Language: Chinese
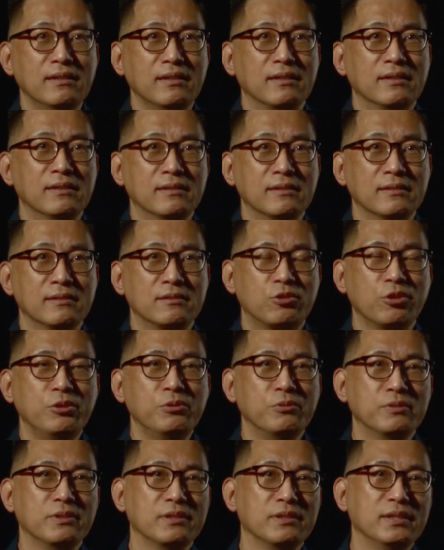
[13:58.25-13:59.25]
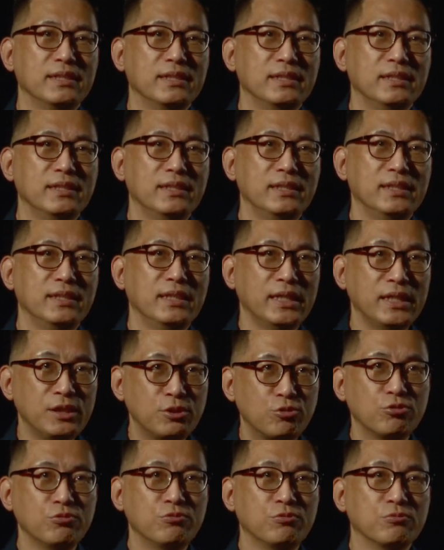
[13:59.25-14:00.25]
呃，对于艺
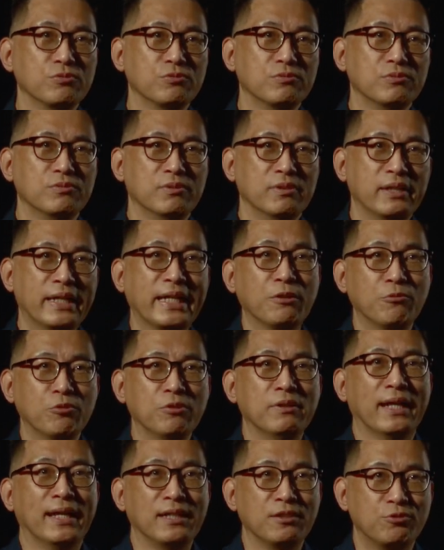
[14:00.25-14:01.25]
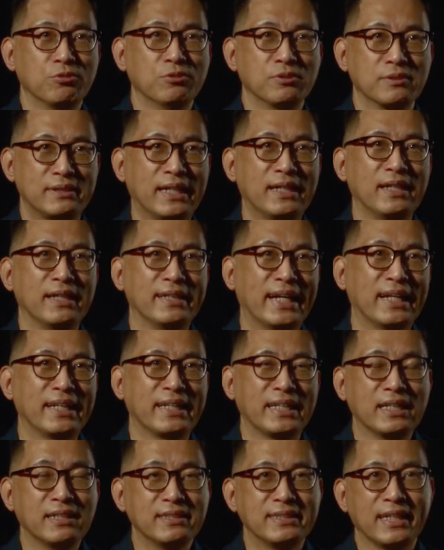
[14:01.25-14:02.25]
术领域来说，当然它的
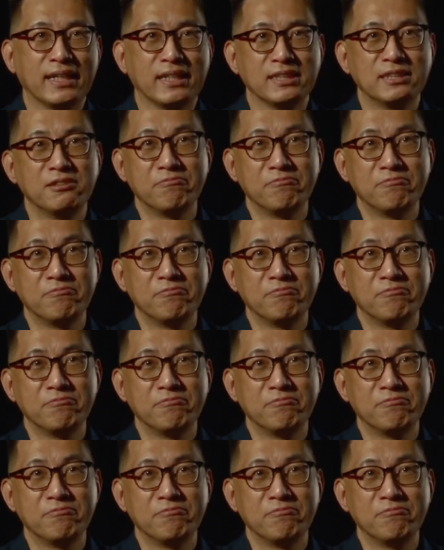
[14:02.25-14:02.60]
影响还是